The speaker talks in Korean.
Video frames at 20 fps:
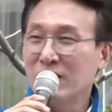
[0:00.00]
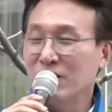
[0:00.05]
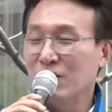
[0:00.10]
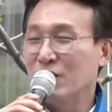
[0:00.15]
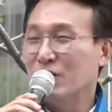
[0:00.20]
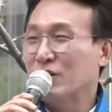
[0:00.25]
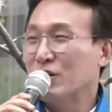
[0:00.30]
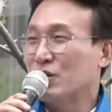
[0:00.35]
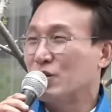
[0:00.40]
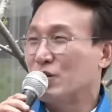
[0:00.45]

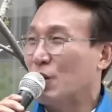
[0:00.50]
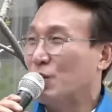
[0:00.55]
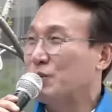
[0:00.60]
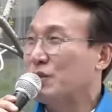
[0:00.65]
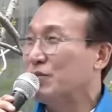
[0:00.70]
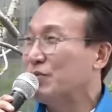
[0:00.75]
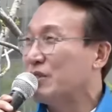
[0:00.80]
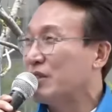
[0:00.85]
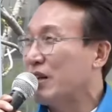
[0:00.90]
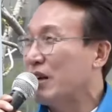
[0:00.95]
여기서
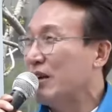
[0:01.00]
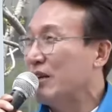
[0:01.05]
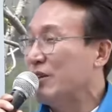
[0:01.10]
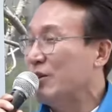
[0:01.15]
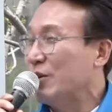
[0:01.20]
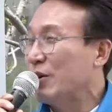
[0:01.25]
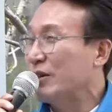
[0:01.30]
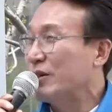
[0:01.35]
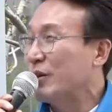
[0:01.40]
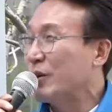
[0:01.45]
점심시간을
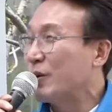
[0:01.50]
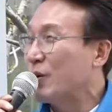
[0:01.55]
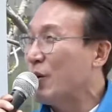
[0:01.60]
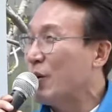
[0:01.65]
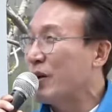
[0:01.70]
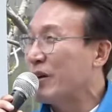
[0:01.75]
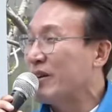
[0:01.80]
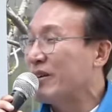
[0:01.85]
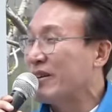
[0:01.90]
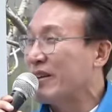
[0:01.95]
이용해서
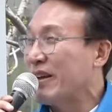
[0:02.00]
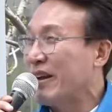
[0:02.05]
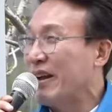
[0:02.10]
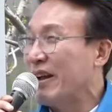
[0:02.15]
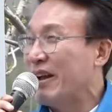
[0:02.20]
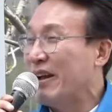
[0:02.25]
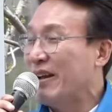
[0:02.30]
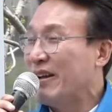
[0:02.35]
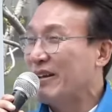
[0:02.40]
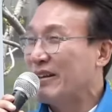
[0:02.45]
꼭
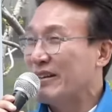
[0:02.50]
이렇게